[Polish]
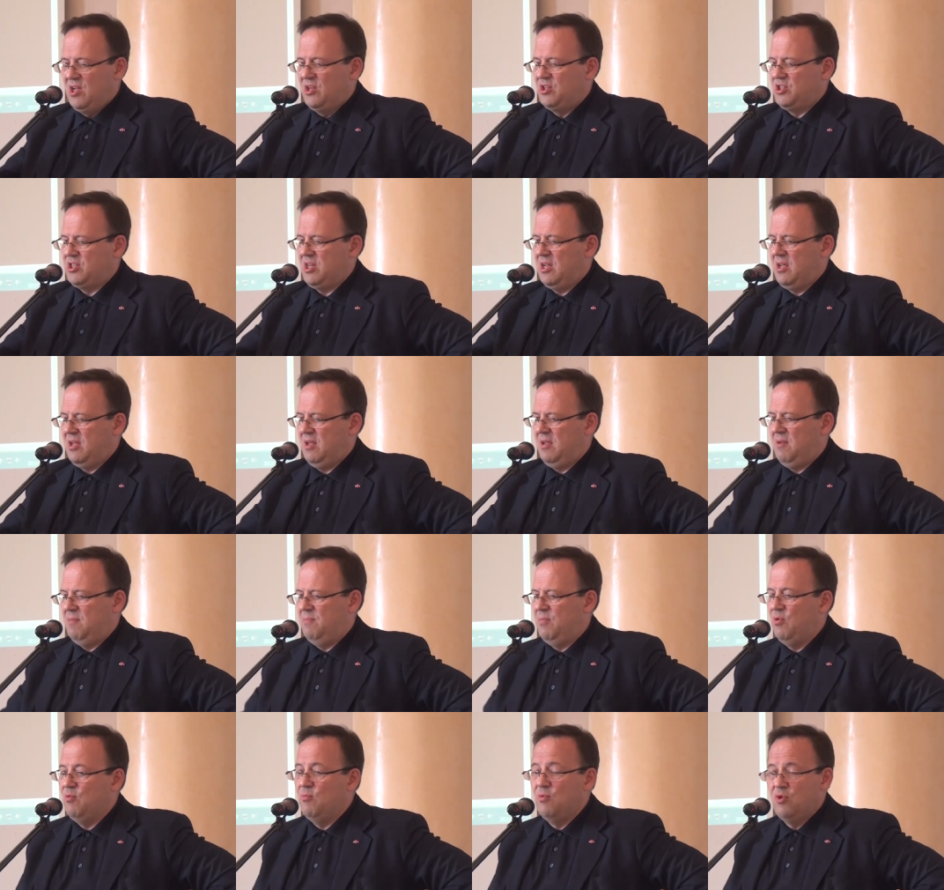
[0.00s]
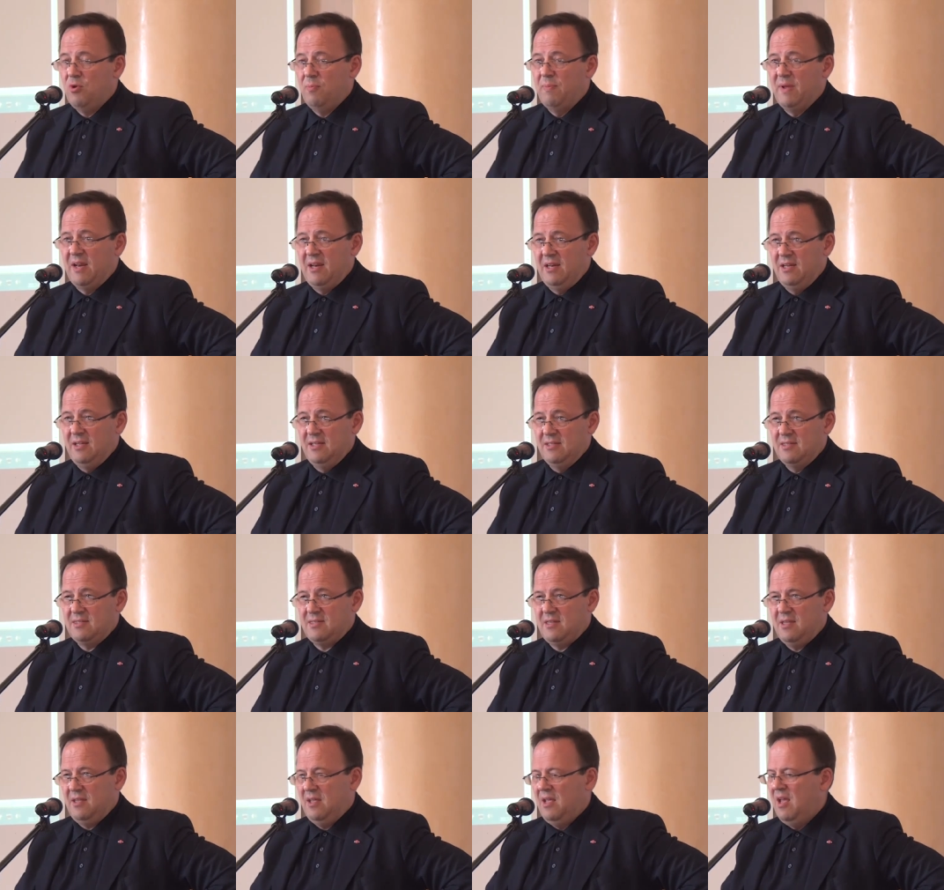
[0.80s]
że był mur
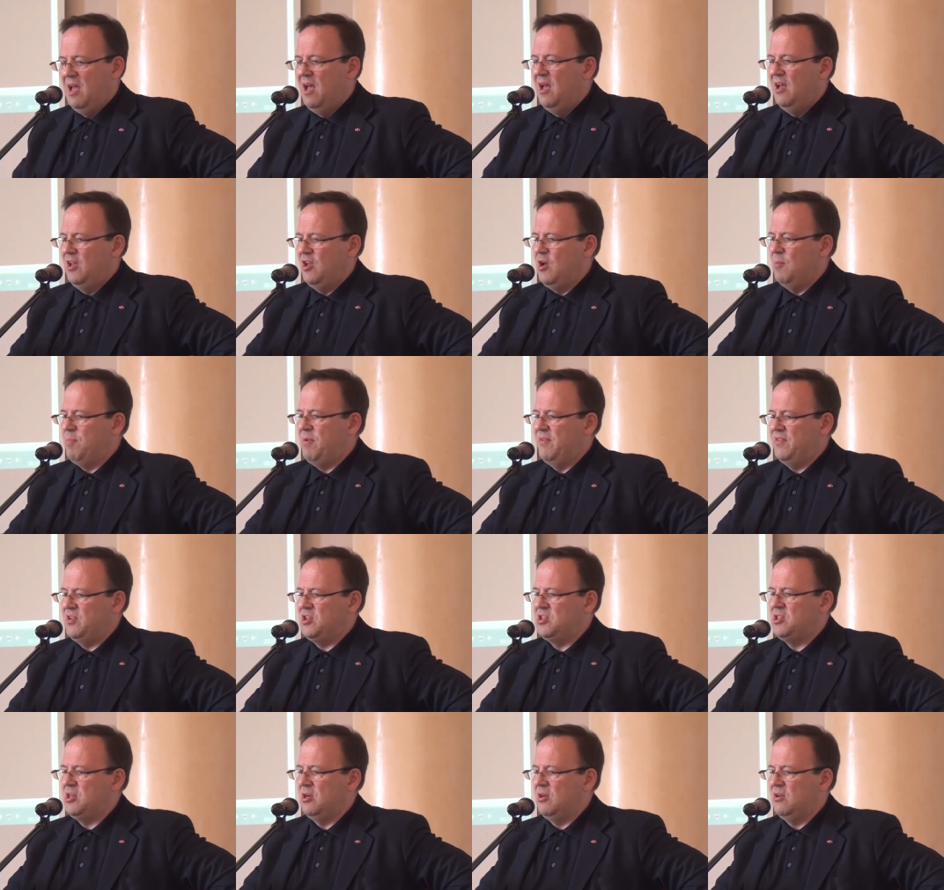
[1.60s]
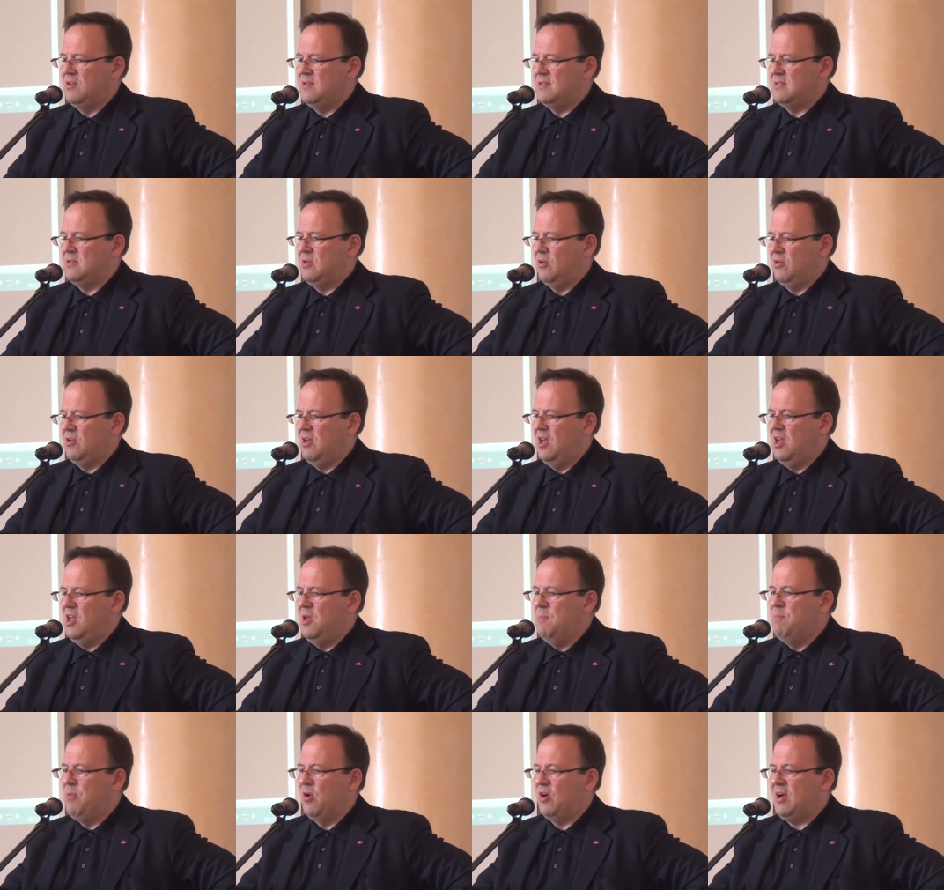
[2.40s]
berliński i opowiedzieć jego historię
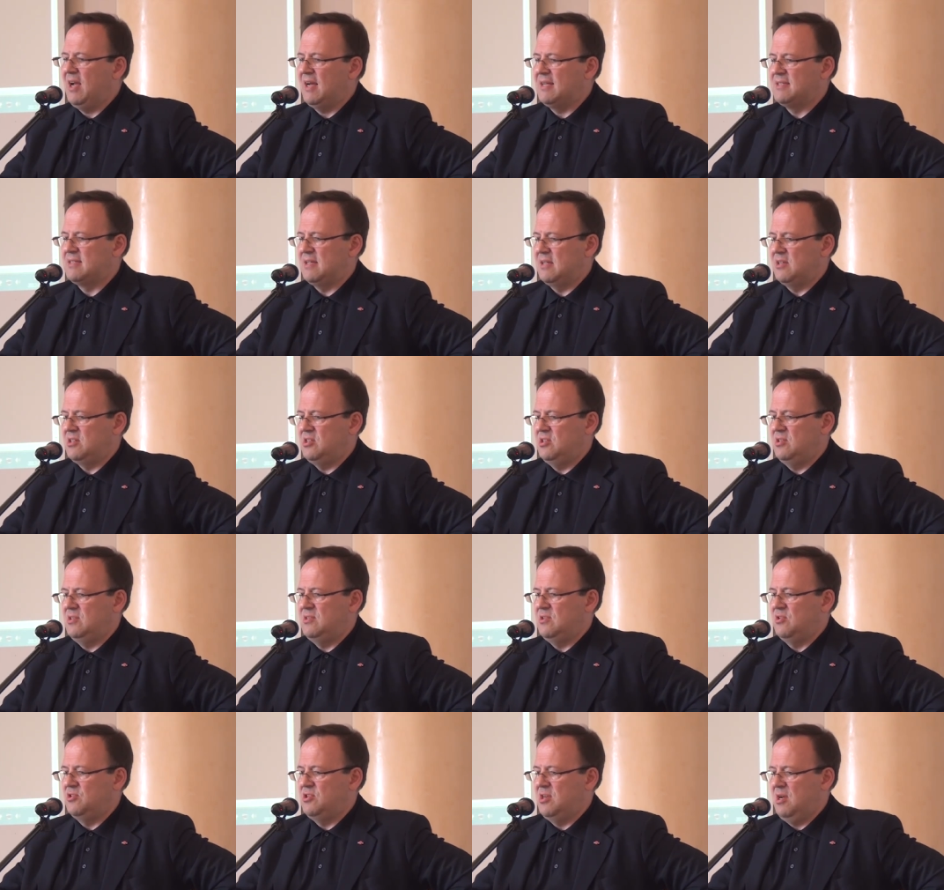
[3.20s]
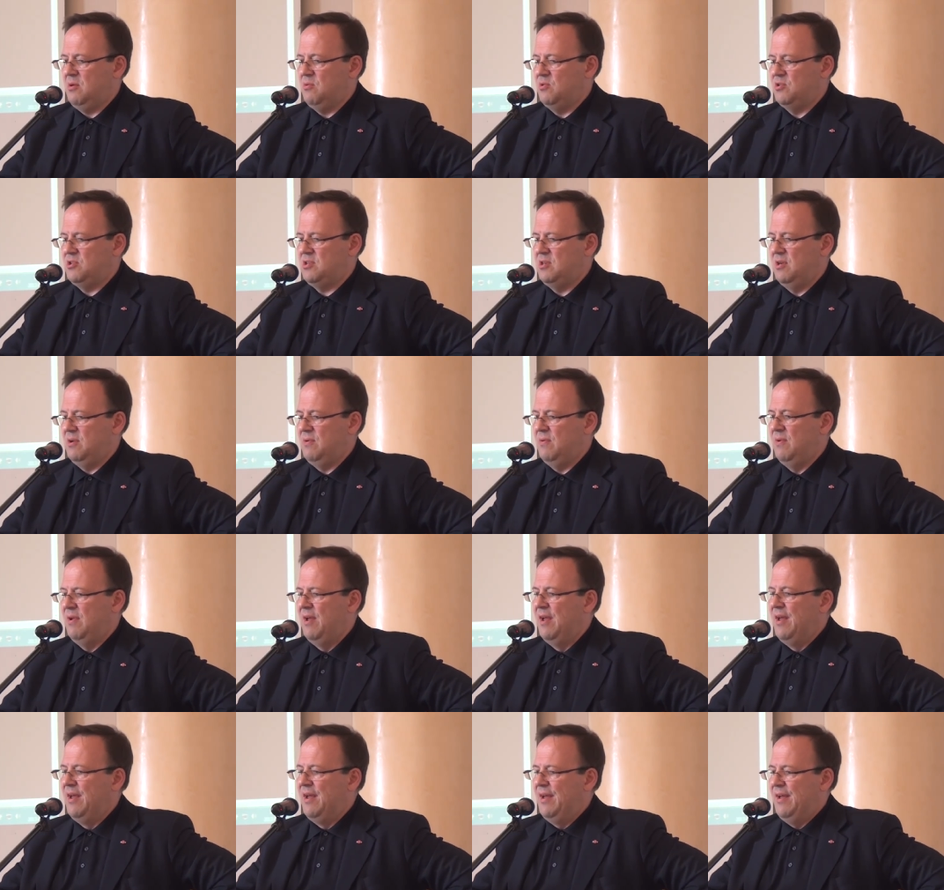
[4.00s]
i pokazać, co działo się
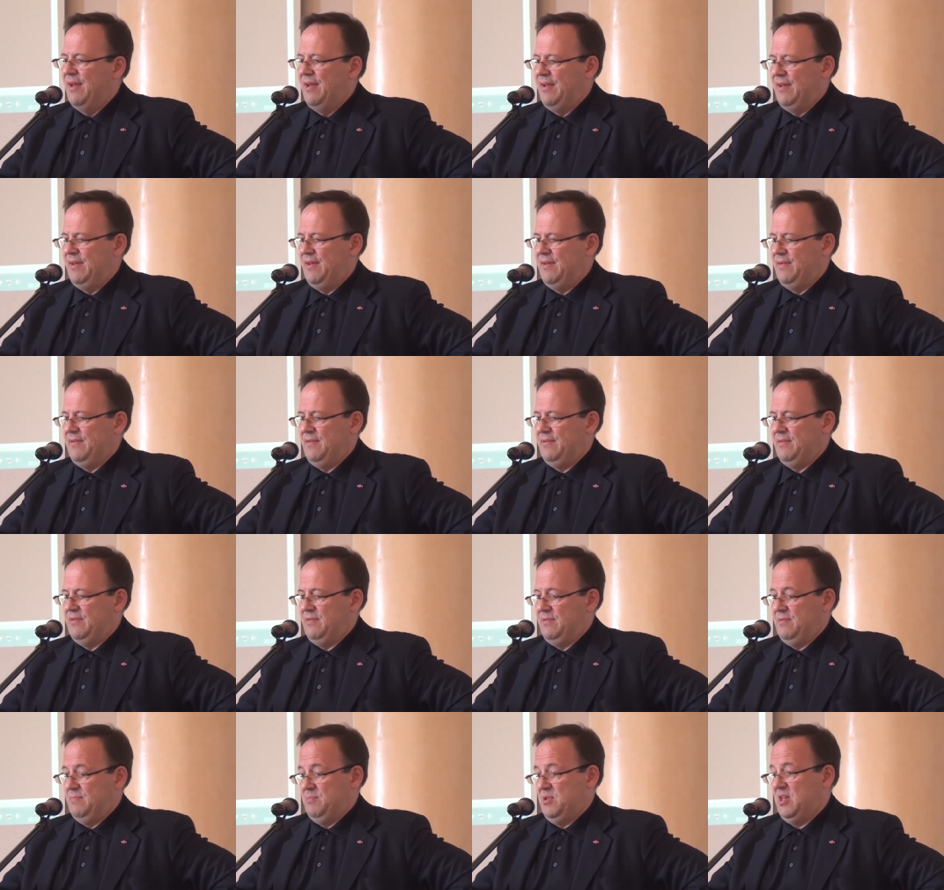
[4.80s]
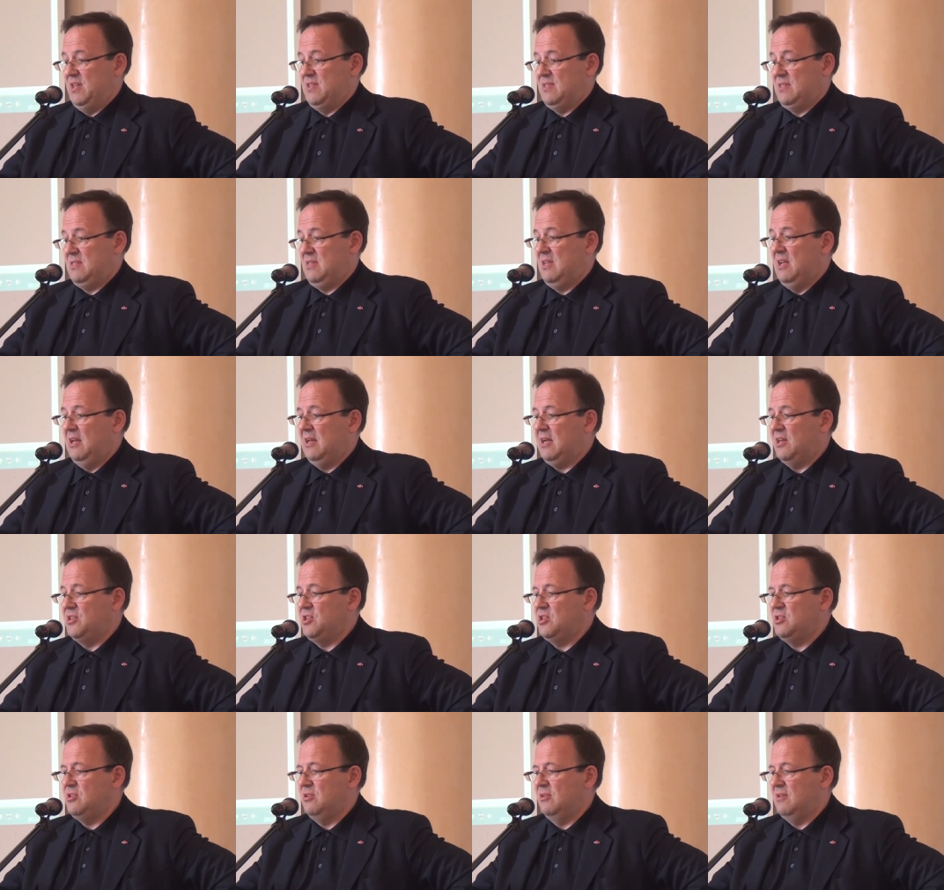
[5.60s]
e, przez
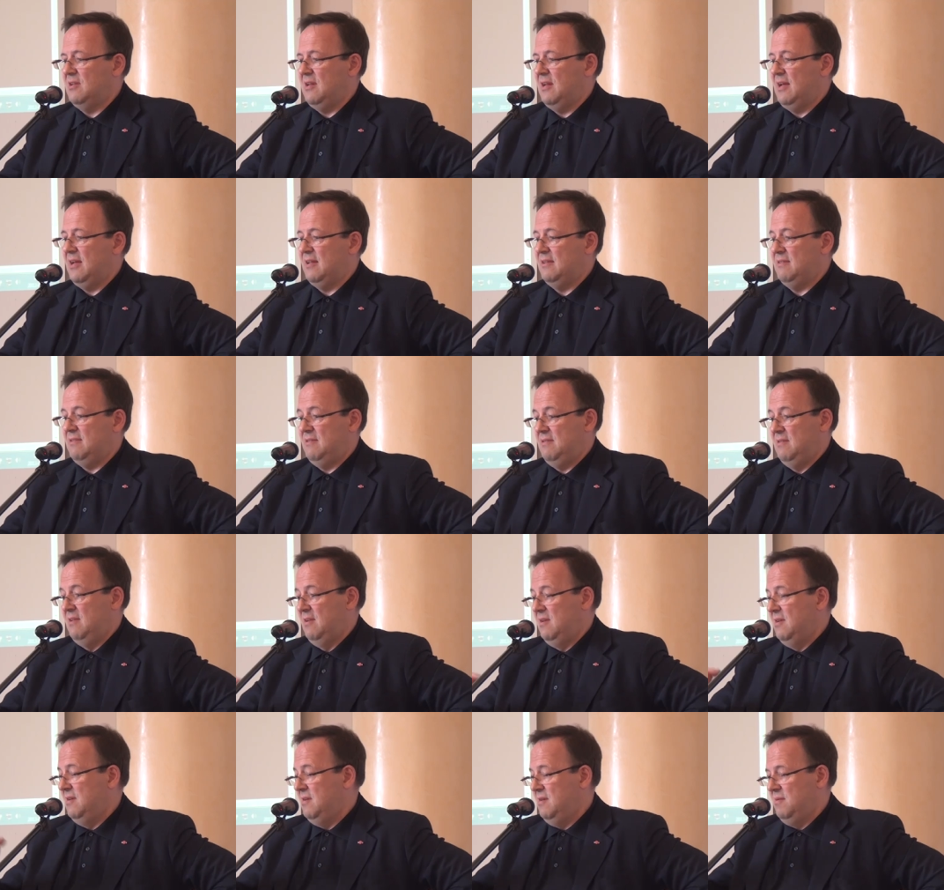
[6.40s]
kilkadziesiąt lat,